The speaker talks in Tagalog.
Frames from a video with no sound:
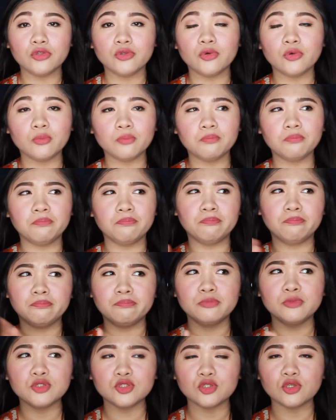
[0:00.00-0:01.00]
nung
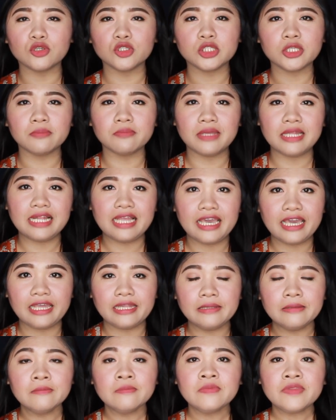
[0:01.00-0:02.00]
gusto kong siyang bilhin.